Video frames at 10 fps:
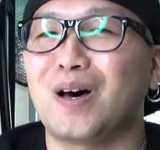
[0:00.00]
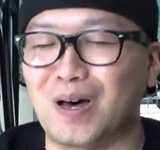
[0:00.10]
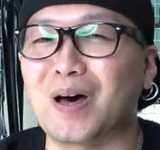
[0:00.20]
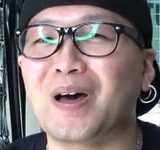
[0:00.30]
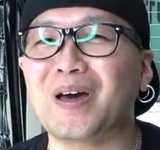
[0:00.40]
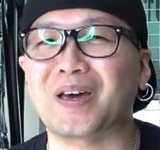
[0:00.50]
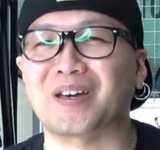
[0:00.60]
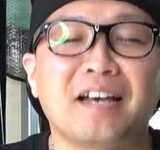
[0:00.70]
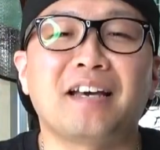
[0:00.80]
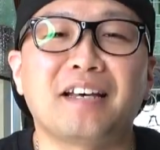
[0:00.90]
は
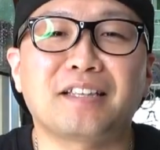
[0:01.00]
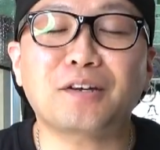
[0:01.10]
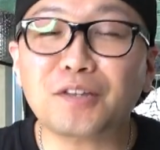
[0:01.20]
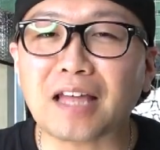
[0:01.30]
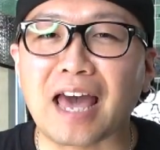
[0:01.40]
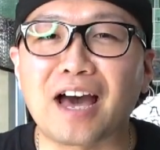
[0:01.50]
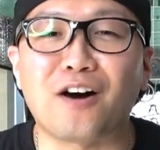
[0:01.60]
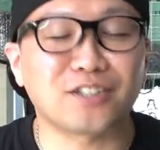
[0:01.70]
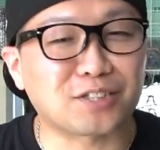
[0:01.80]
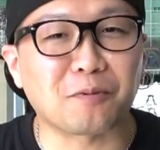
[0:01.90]
い。ってことで、
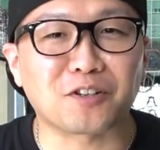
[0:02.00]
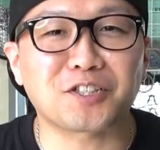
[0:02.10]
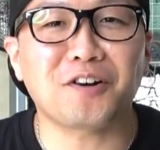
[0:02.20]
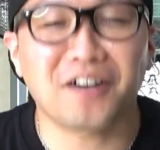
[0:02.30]
本日もご視聴